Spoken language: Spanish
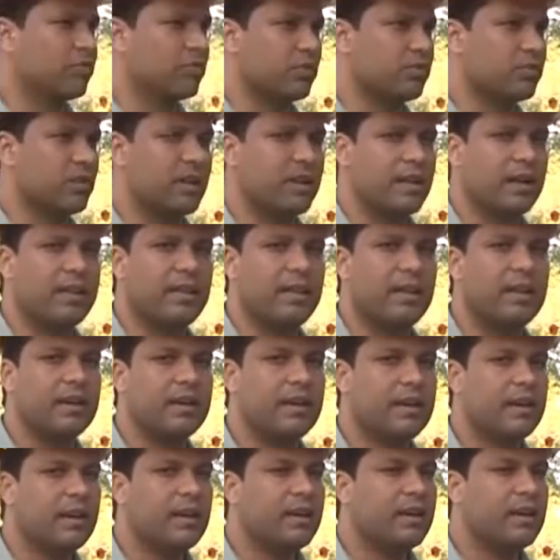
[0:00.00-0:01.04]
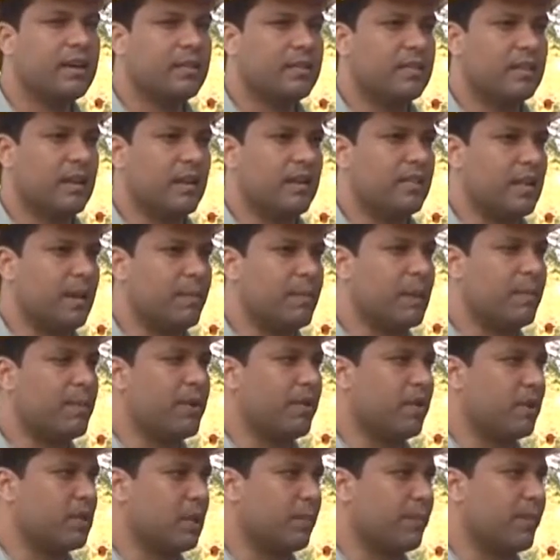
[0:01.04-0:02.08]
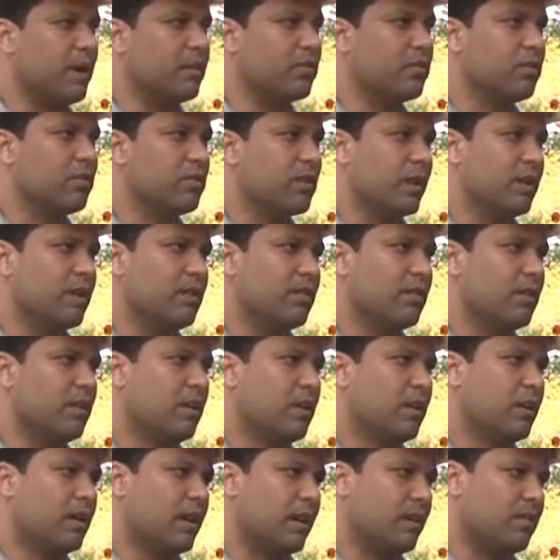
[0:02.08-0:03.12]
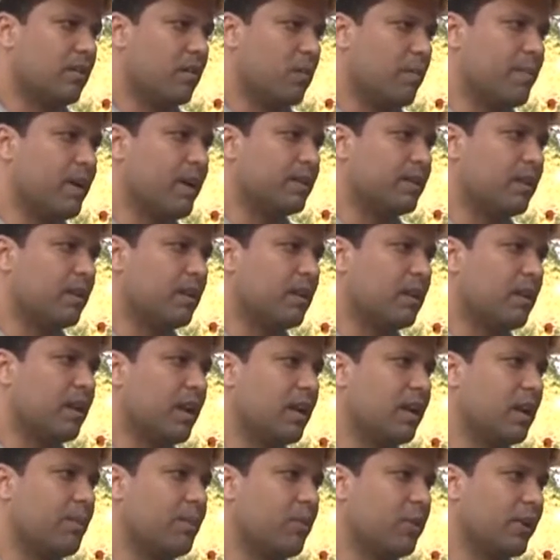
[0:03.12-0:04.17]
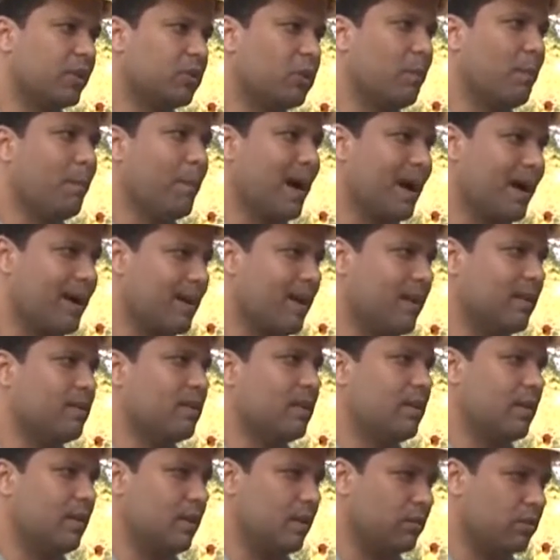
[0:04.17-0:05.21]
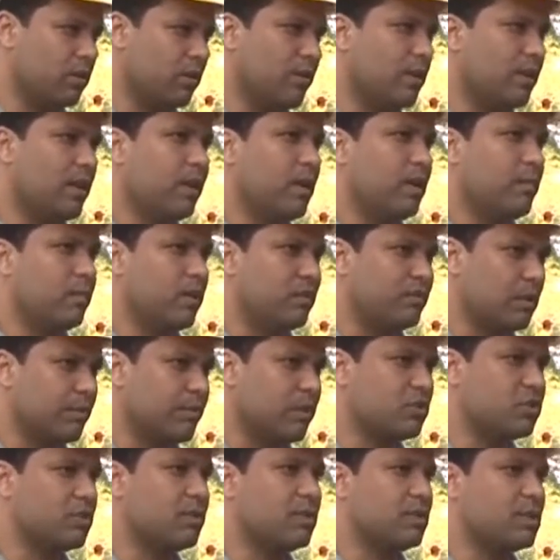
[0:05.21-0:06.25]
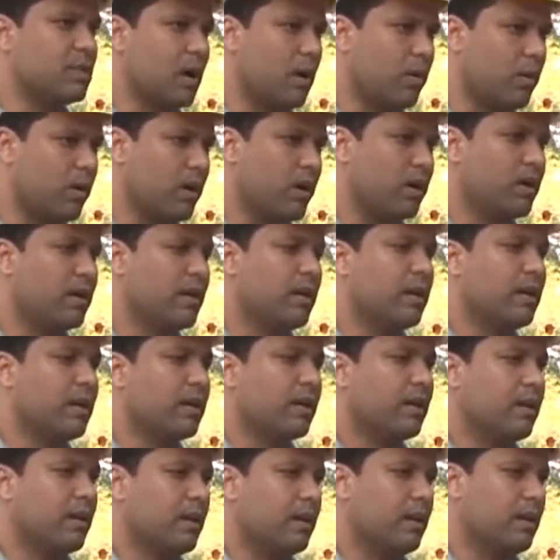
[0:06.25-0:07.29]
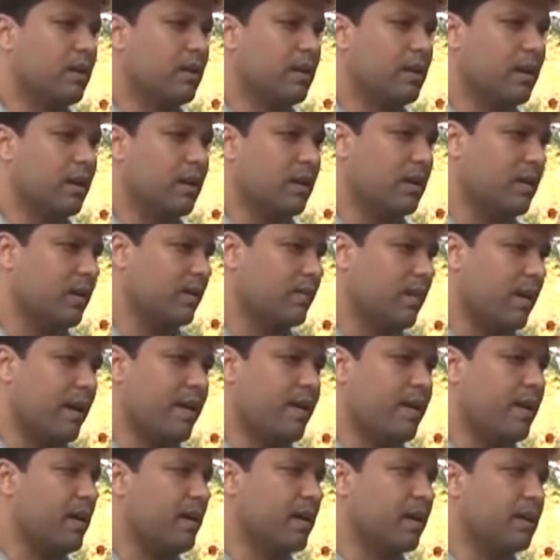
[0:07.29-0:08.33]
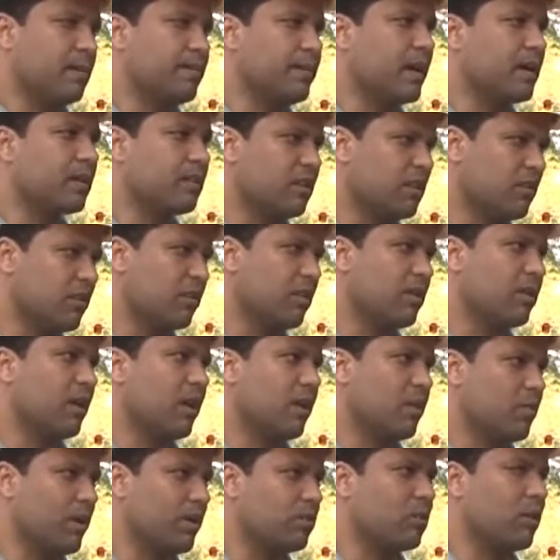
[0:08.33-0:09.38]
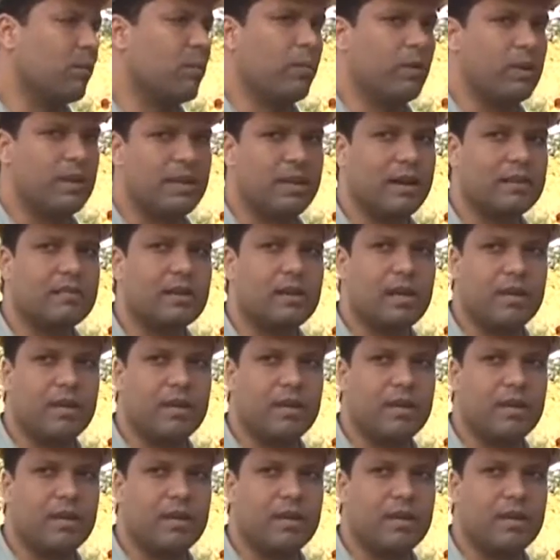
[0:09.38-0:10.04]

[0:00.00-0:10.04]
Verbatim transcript: Son cerca de de 10 mil millones de pesos que, que se convierten en el proyecto más grande de la historia del municipio de Chivichagua eh, que, se haya invertido en, cuanto a movilidad se